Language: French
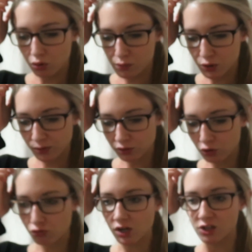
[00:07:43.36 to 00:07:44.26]
Bon, mais je pense
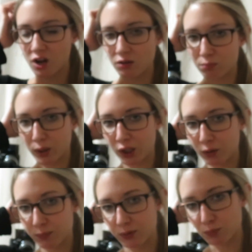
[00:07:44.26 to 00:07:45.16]
que je vais aller dans le
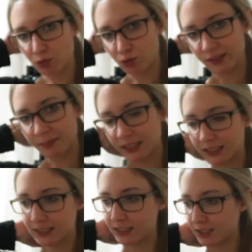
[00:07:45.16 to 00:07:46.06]
bain puis me
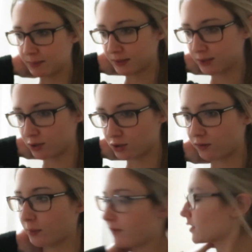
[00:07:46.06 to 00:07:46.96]
démaquiller parce que je
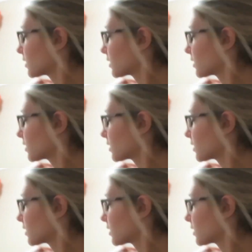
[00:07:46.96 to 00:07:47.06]
suis vraiment